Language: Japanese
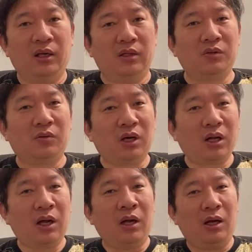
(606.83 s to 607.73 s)
で、そっか
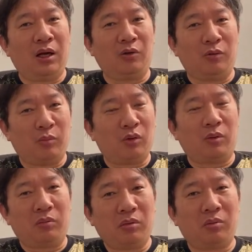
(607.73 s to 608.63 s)
ら、あの、
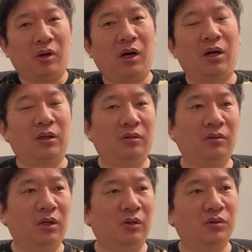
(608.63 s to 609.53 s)
ボロボロボロボロ剥がれてく
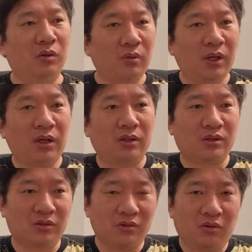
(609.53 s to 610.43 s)
るんだけど、それまでが
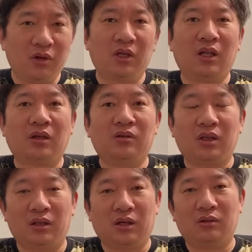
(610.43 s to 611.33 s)
すごい痛く
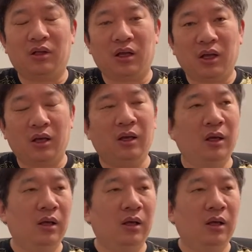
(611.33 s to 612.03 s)
て痛くてね、